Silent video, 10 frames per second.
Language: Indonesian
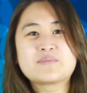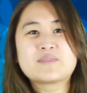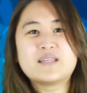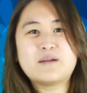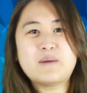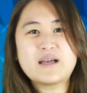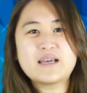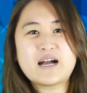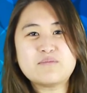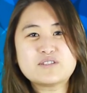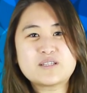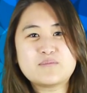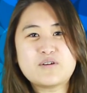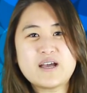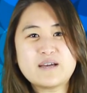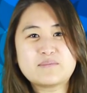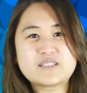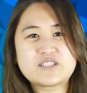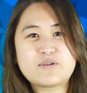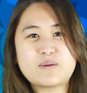Dan bagi kamu semua yang
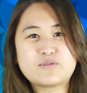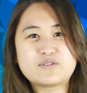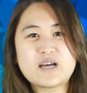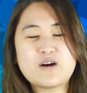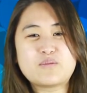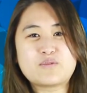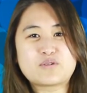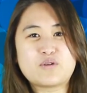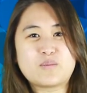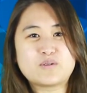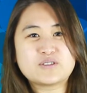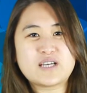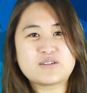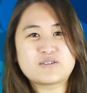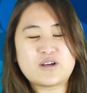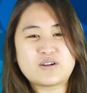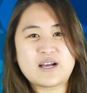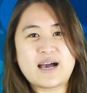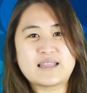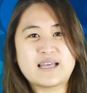berjiwa muda umur 21 tahun
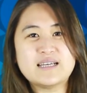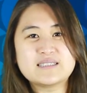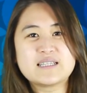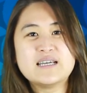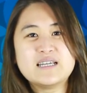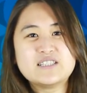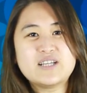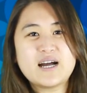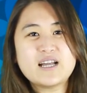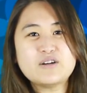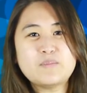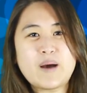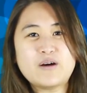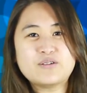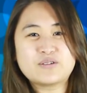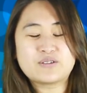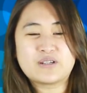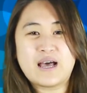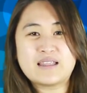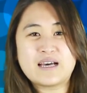ke atas, Jangan lupa untuk
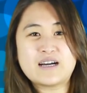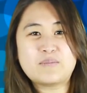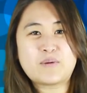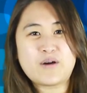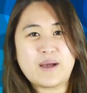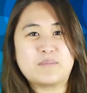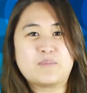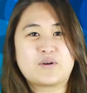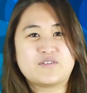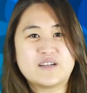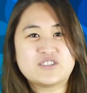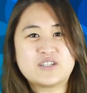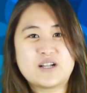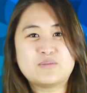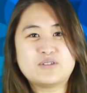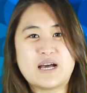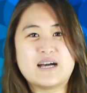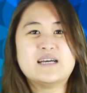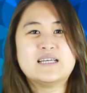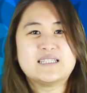datang ke Pro M Profesional Muda,
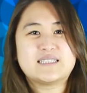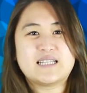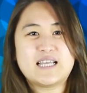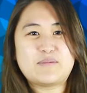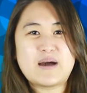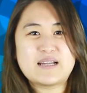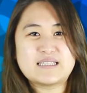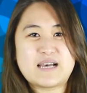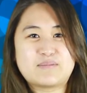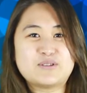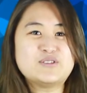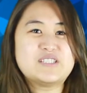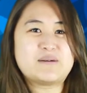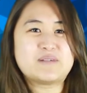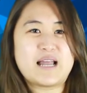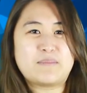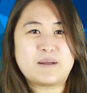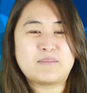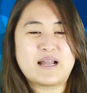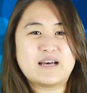setiap hari Sabtu jam 8
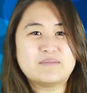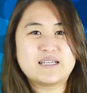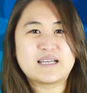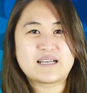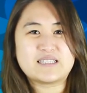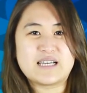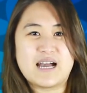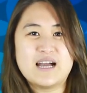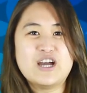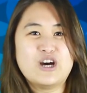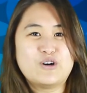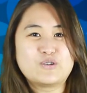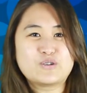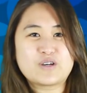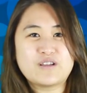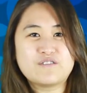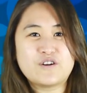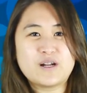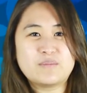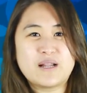malam di gereja. Untuk
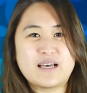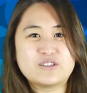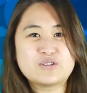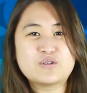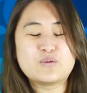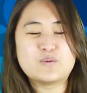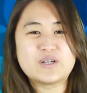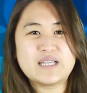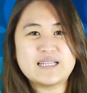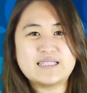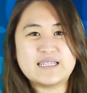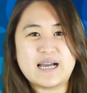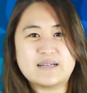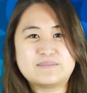info lebih lanjut hubungi Lydia.